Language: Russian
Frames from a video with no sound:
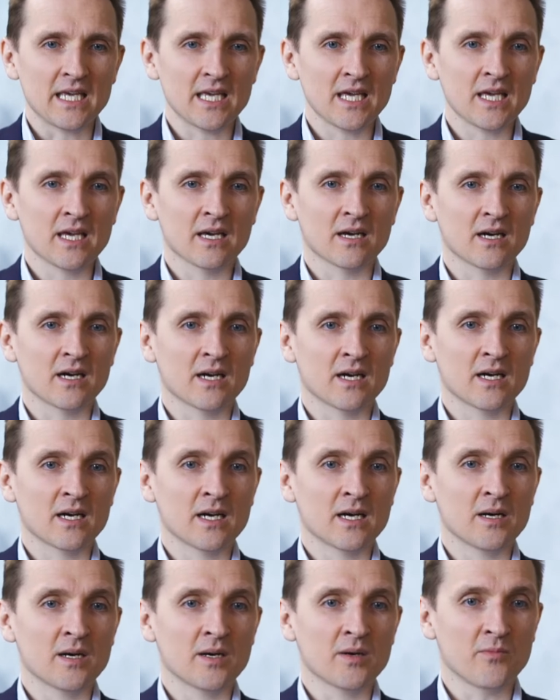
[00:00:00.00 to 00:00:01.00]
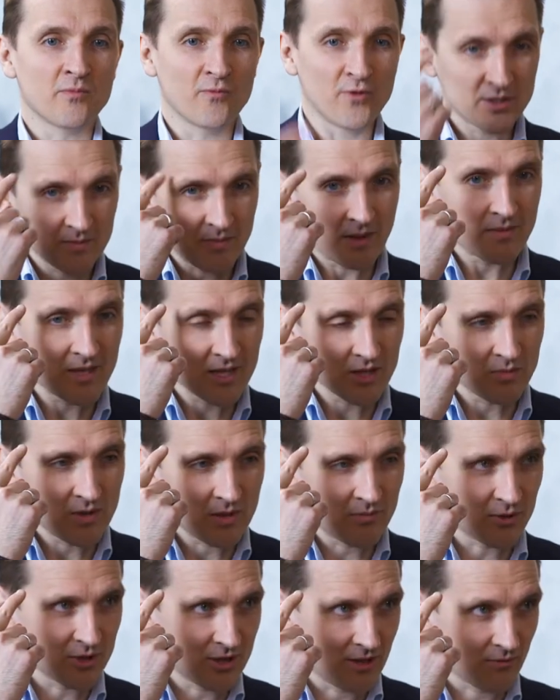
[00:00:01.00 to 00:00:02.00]
И э, в этот момент
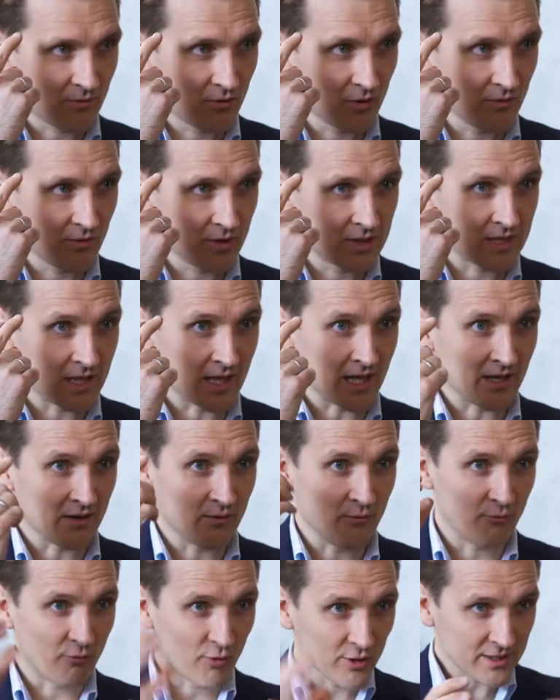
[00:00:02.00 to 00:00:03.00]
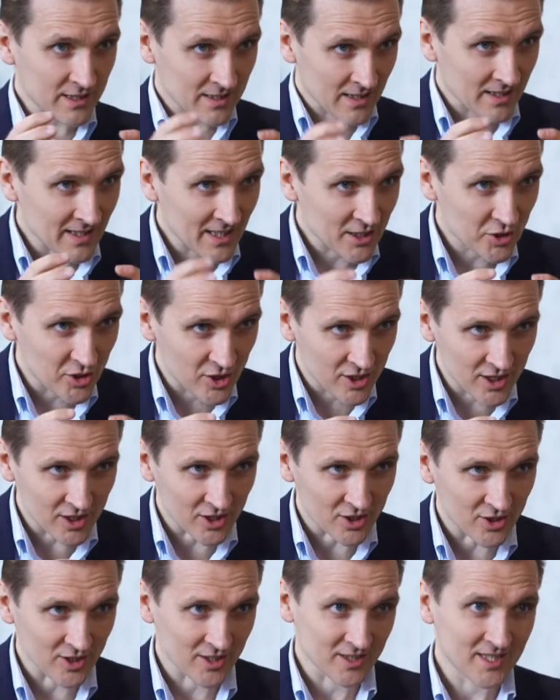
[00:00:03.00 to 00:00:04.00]
мне пришла в голову идея. Вот она наша
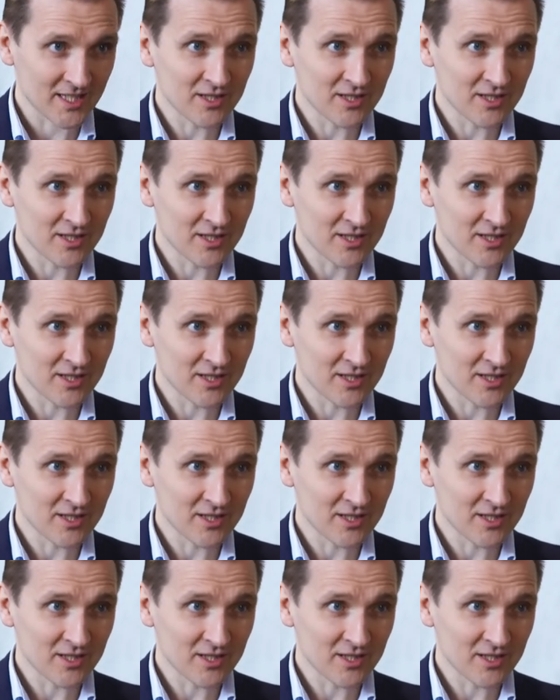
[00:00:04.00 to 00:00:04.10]
ниша.